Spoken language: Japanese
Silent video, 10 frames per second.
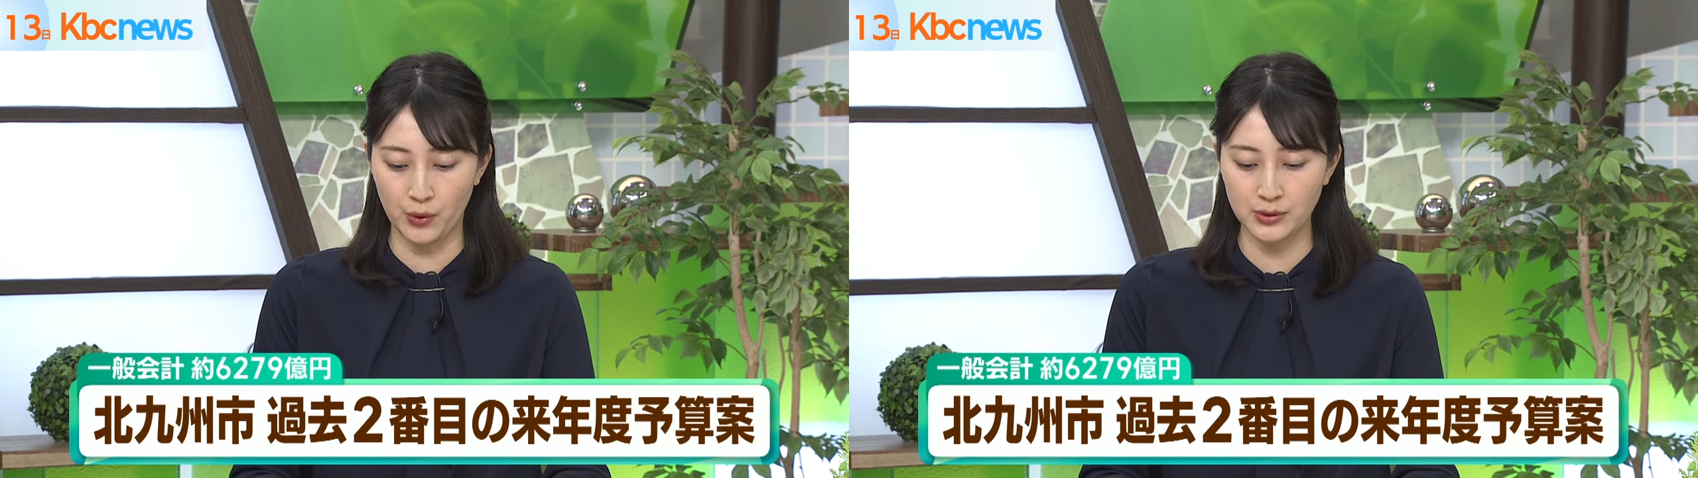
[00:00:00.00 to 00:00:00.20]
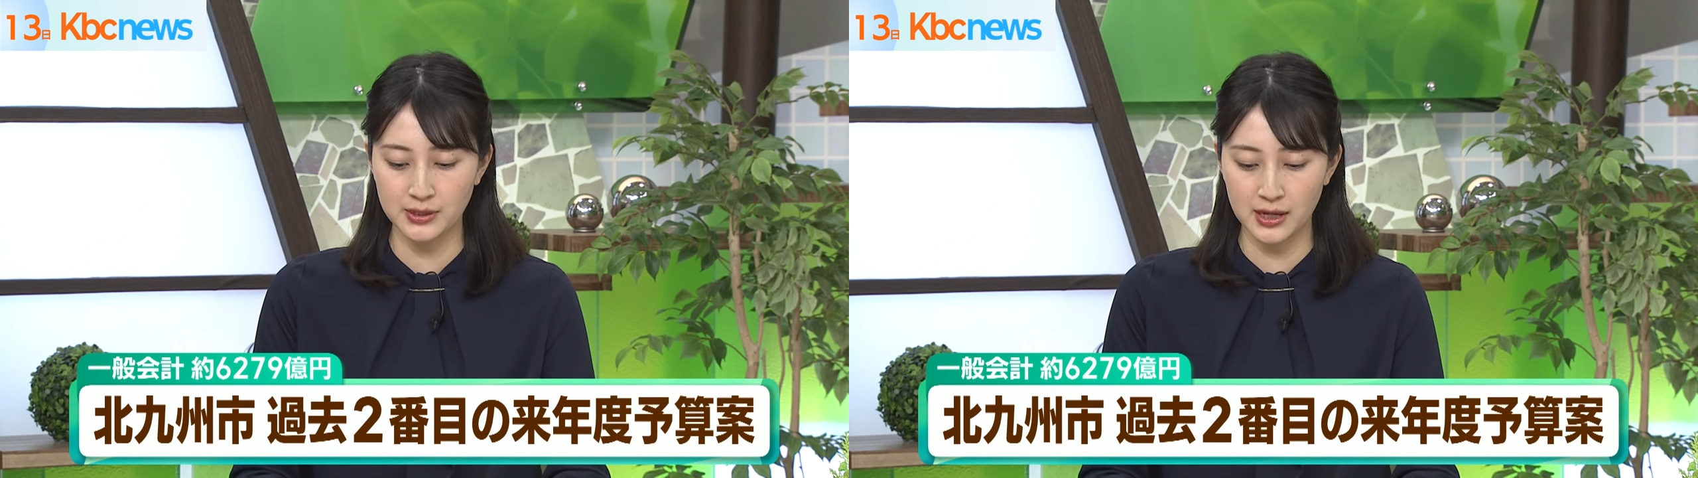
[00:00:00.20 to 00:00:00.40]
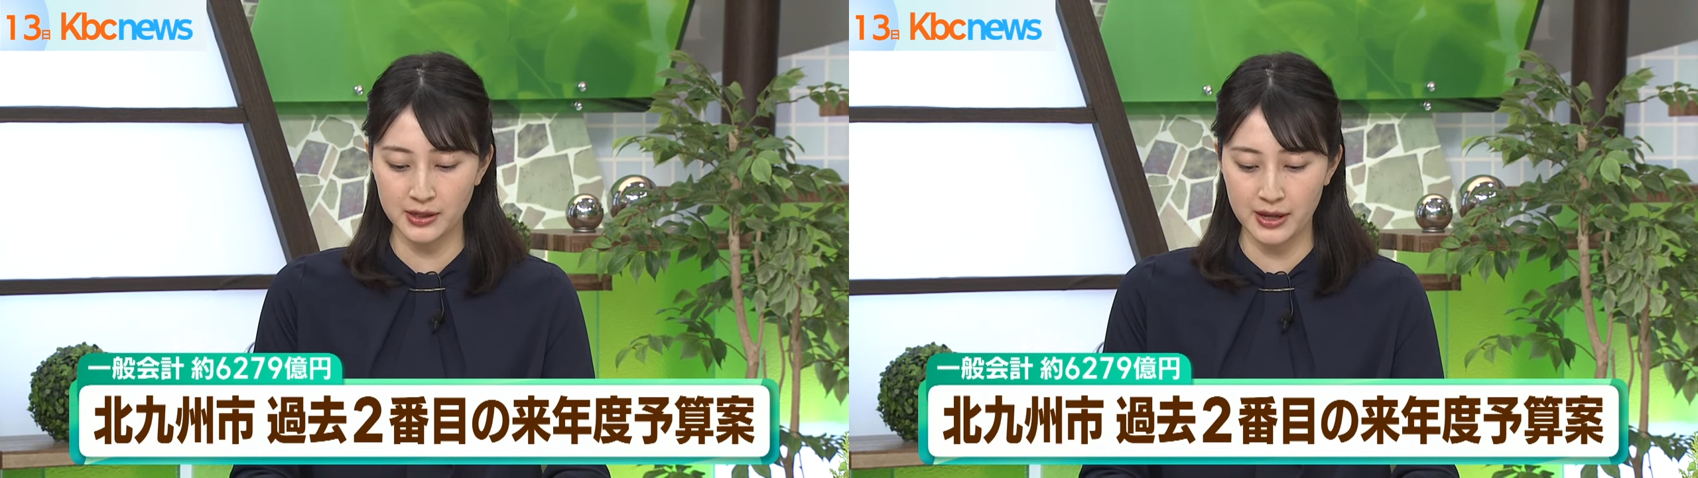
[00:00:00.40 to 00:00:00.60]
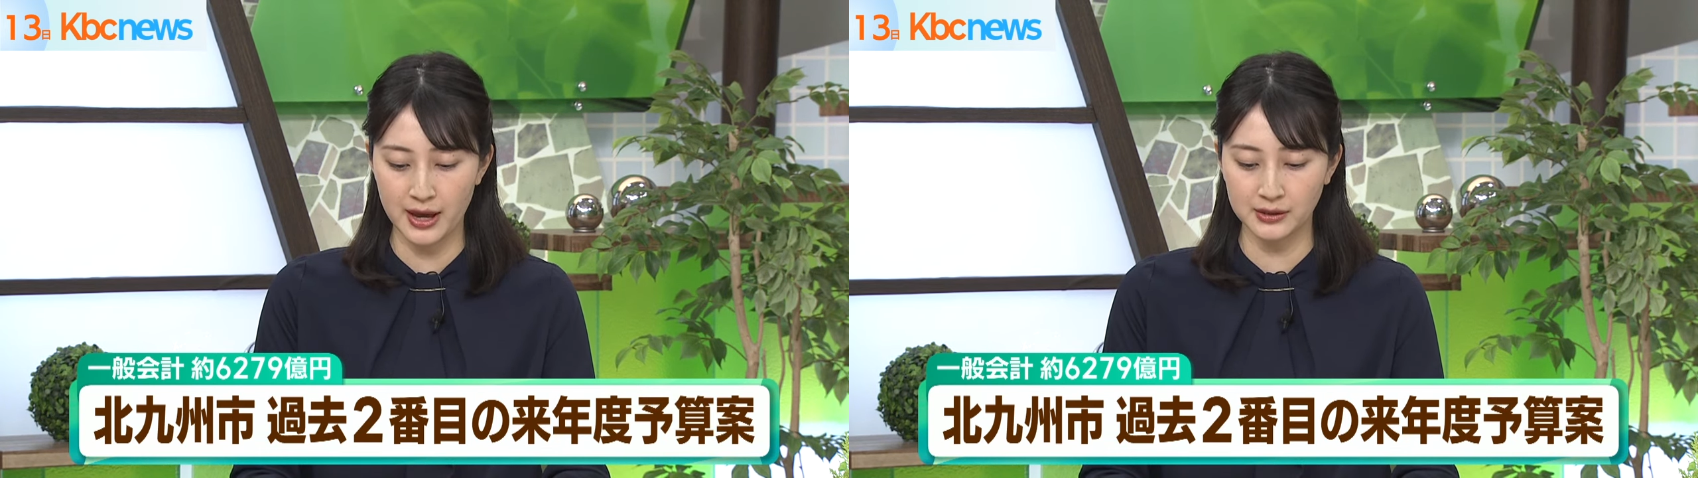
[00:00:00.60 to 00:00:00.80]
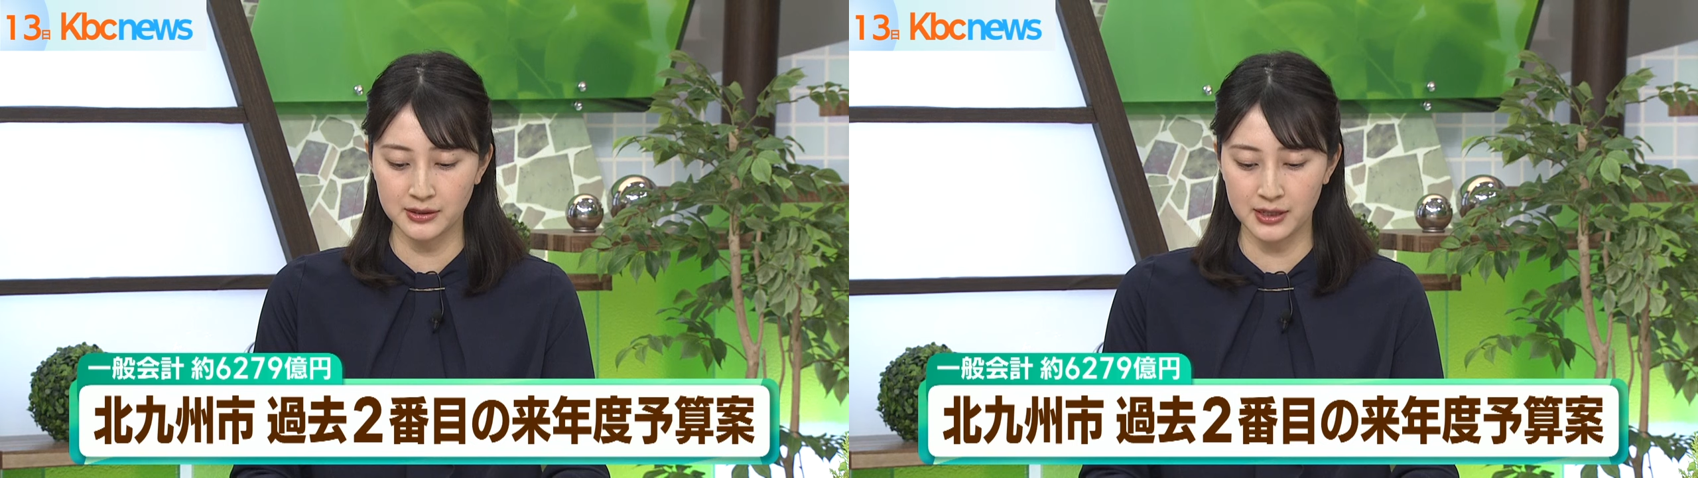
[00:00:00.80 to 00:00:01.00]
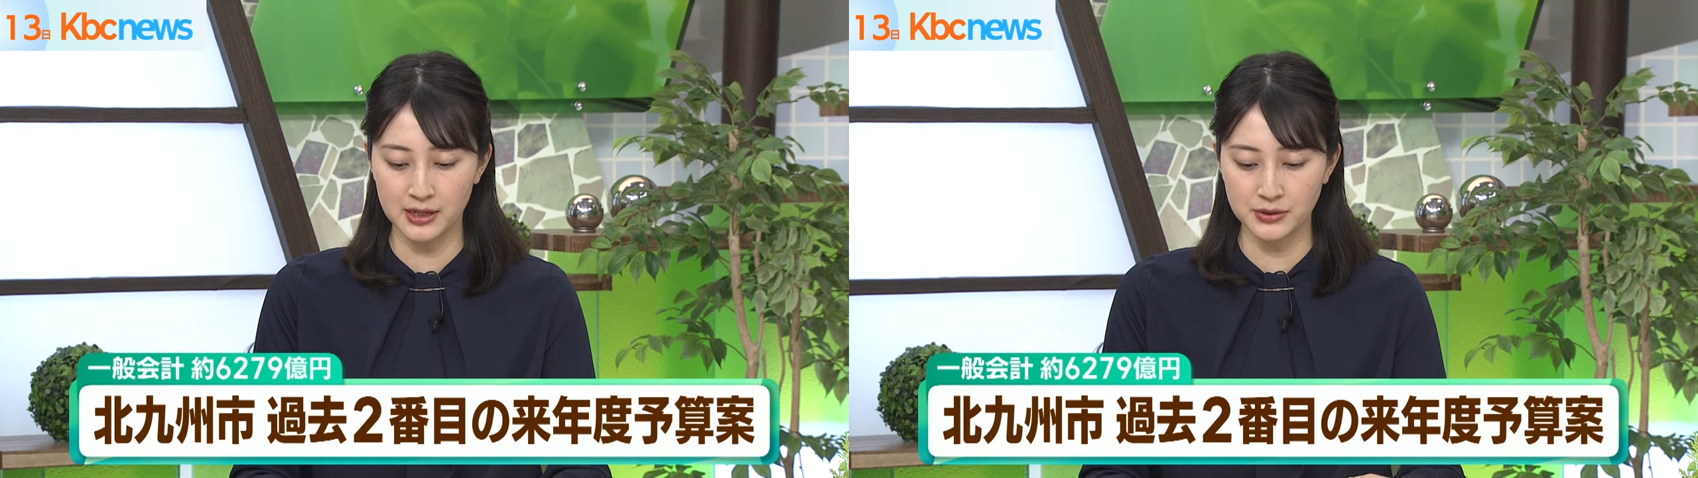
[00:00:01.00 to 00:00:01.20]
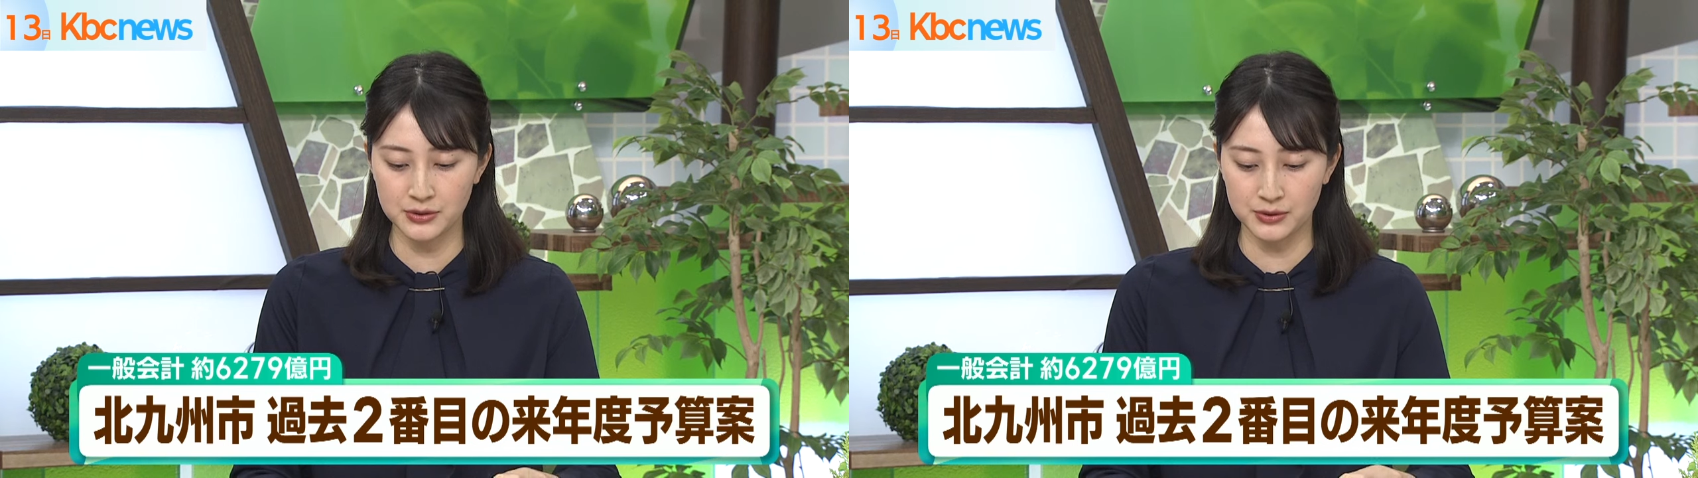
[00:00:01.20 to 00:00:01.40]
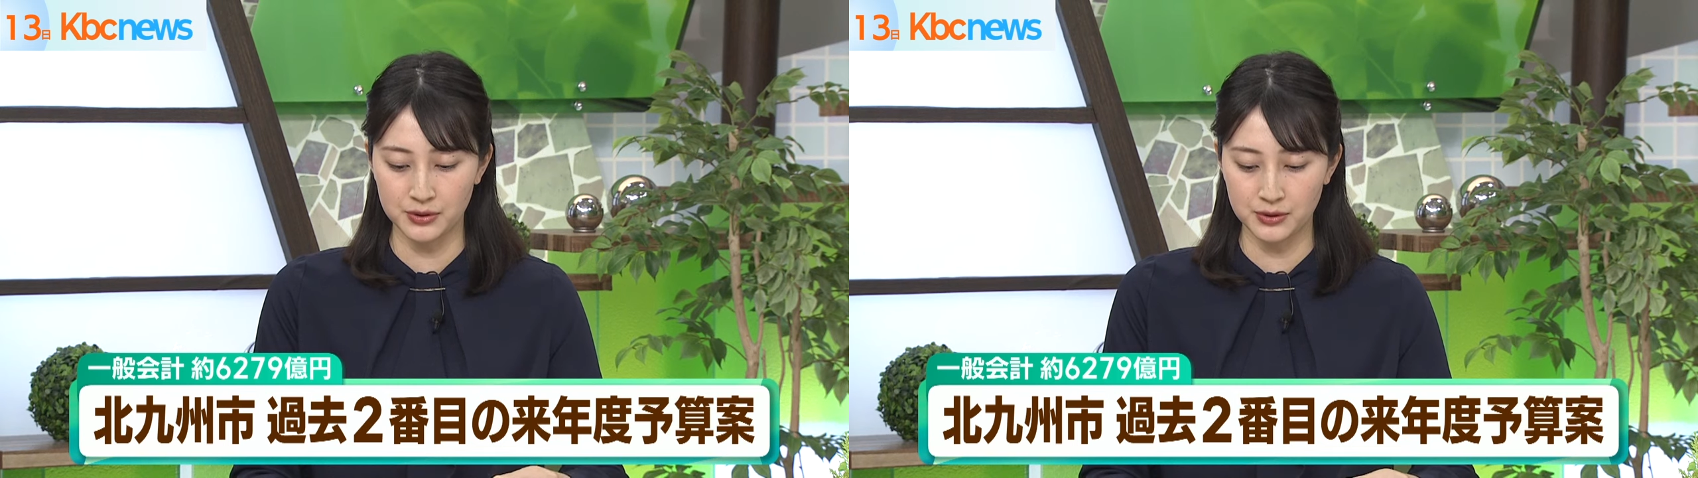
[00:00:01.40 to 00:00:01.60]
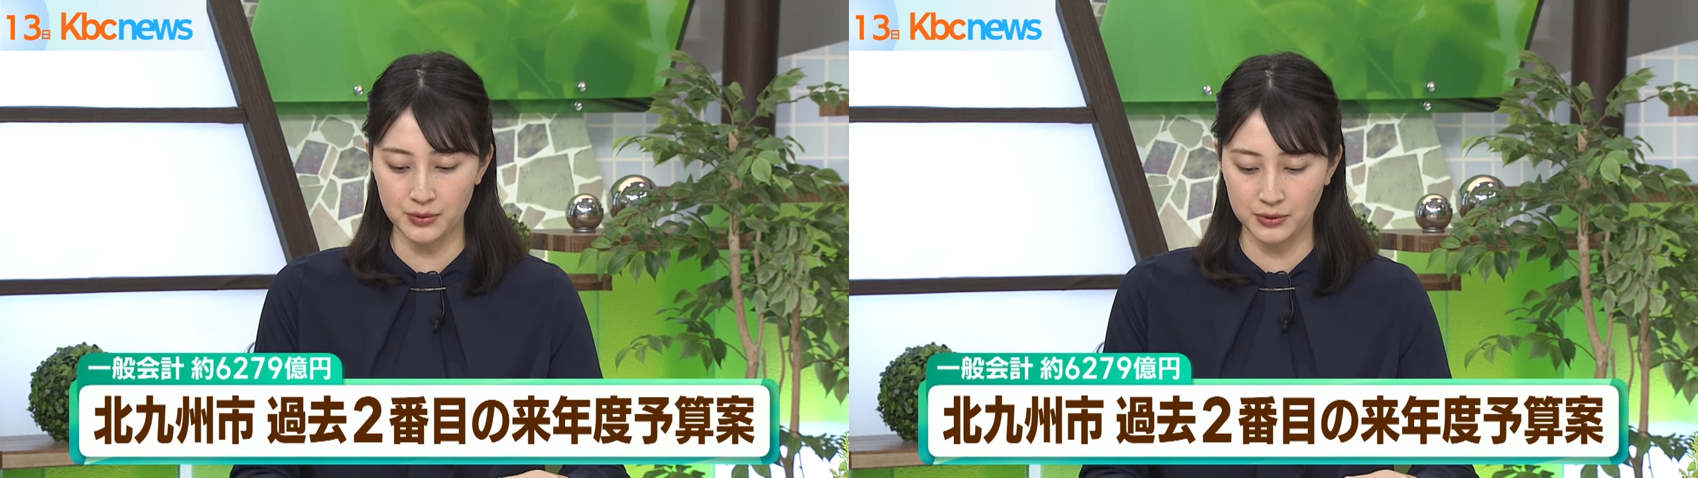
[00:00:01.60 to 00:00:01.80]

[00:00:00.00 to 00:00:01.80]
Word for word: 6279